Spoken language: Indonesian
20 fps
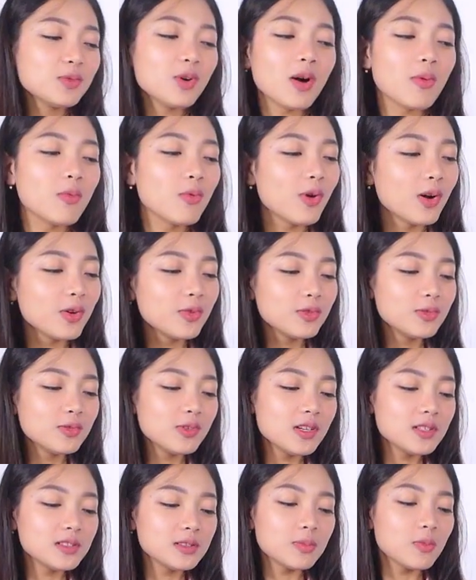buka-buka
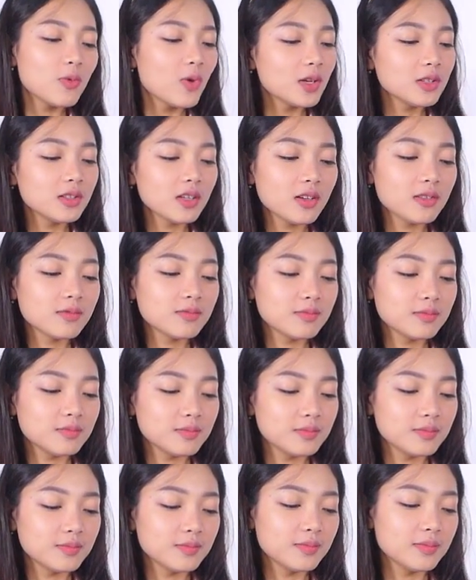dulu deh semuanya
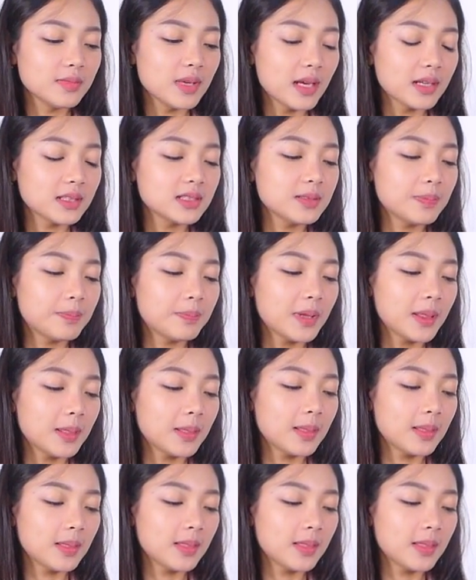biar cepet,